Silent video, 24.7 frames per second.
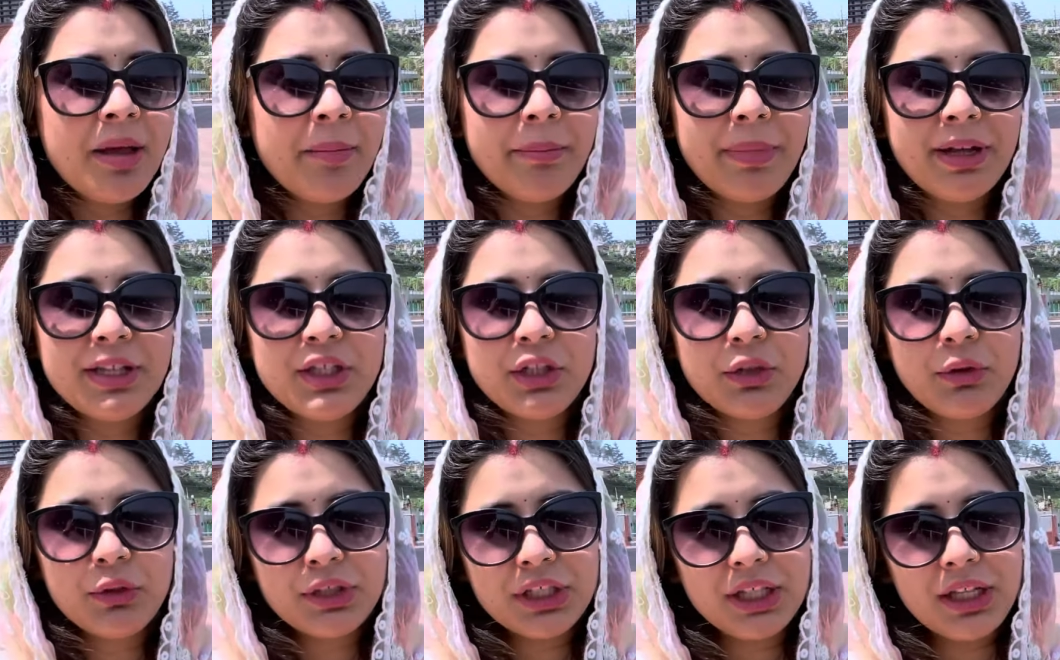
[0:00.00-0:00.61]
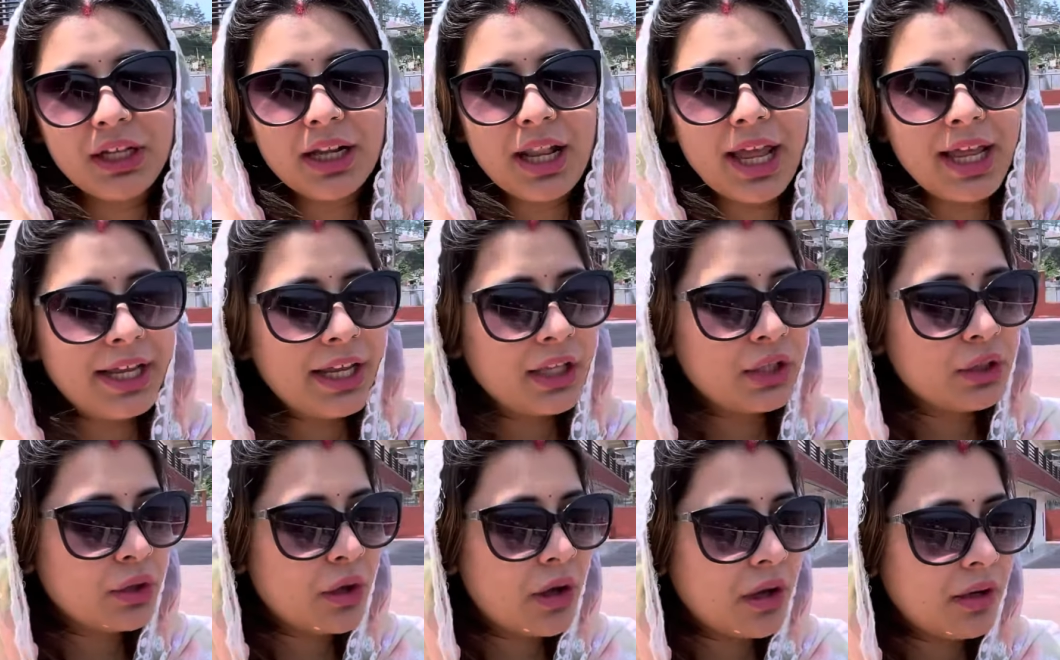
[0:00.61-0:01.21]
बच्ची कुछ
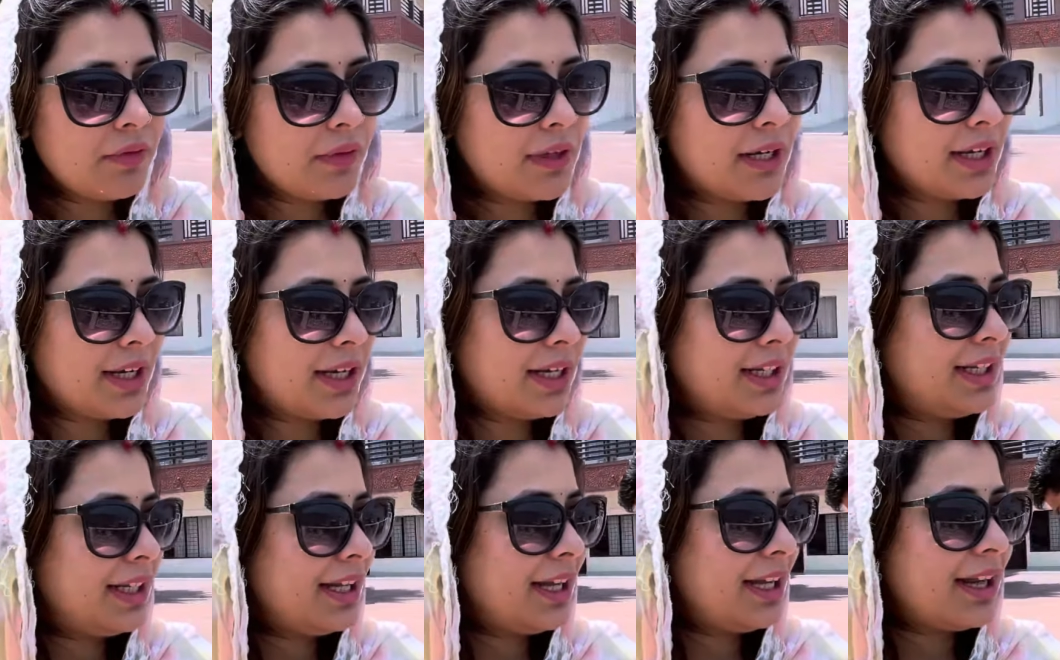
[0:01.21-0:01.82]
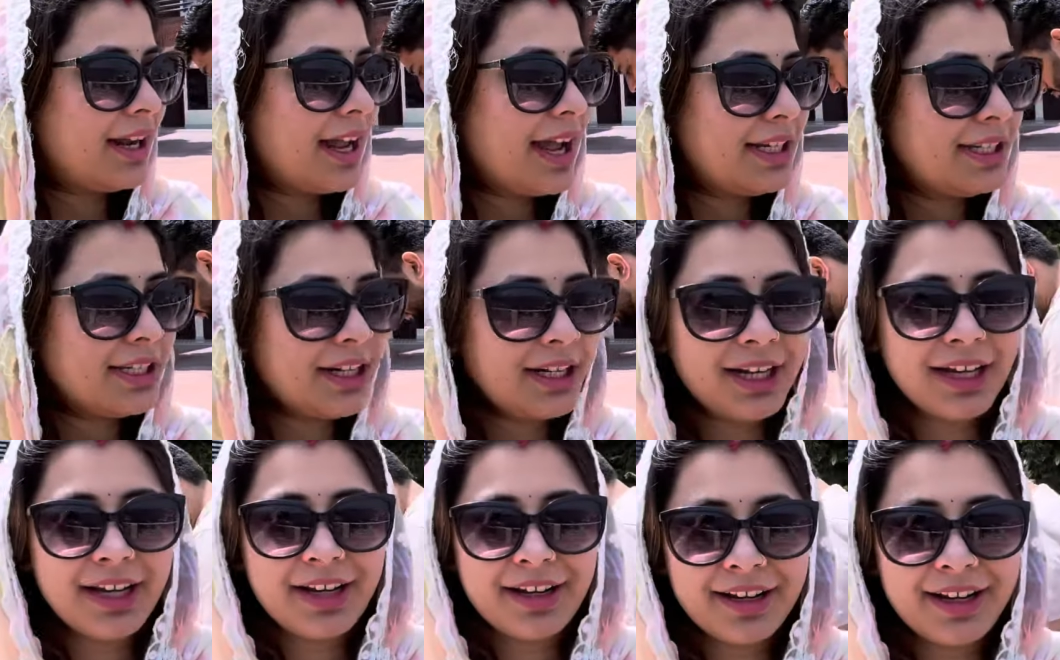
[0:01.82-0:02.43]
लड़ाइयाँ सॉल्व कर रही थी या लड़ाई
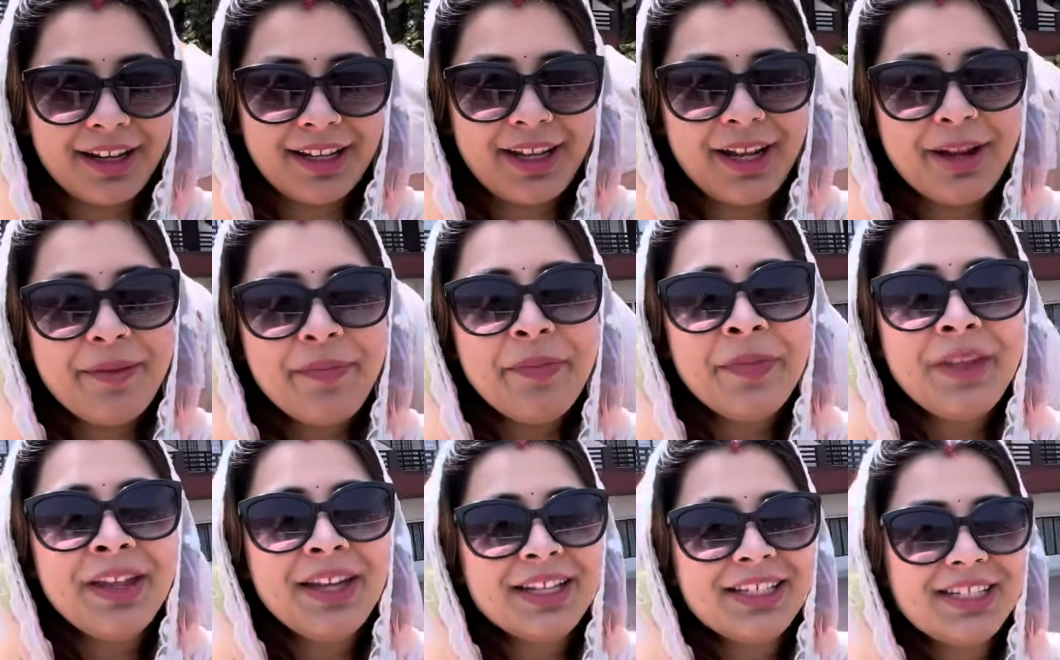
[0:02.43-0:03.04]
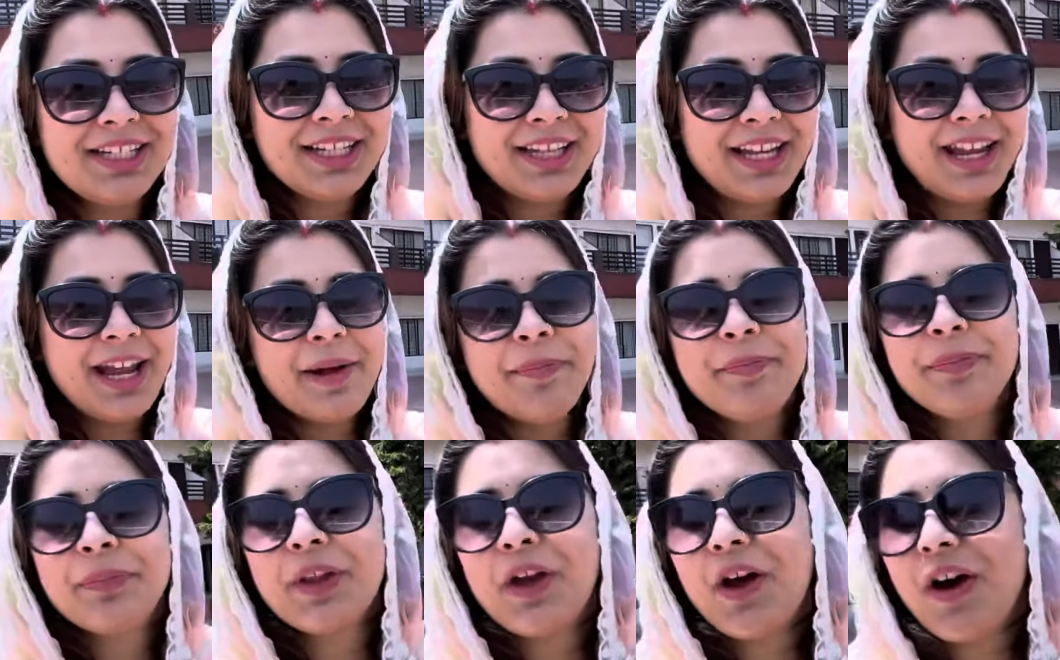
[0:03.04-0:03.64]
झगड़े कर रही थी ठीक है
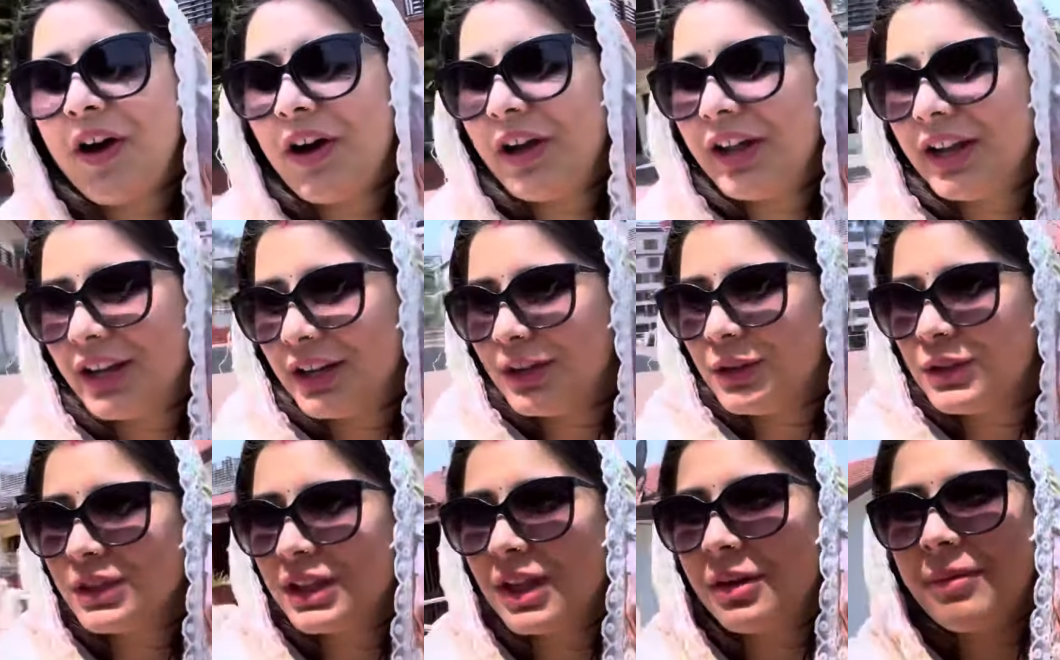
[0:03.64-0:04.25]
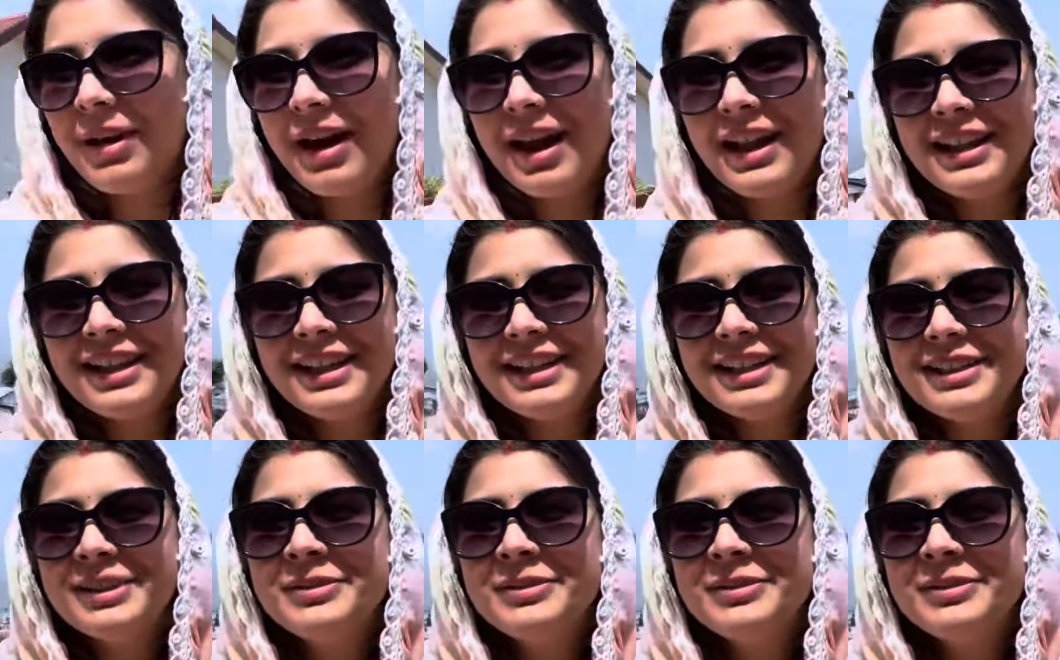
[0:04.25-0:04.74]
और उसके बाद